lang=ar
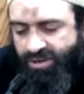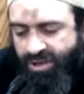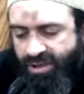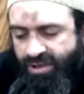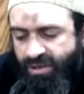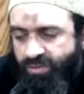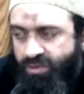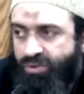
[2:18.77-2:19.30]

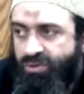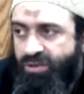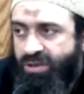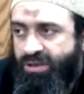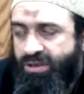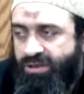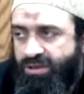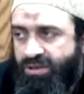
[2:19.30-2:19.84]
عن أبي
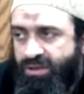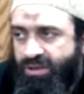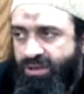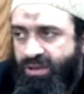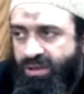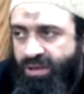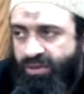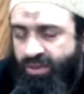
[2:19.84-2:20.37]
هريرة رضي
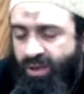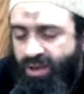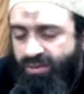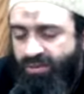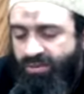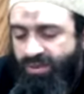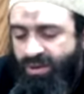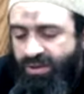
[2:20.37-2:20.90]
الله
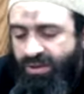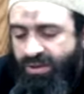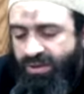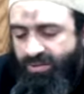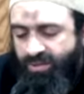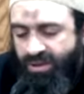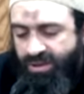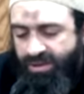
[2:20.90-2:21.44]
عنه أن
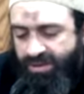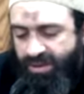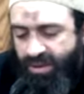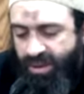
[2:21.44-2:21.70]
النبي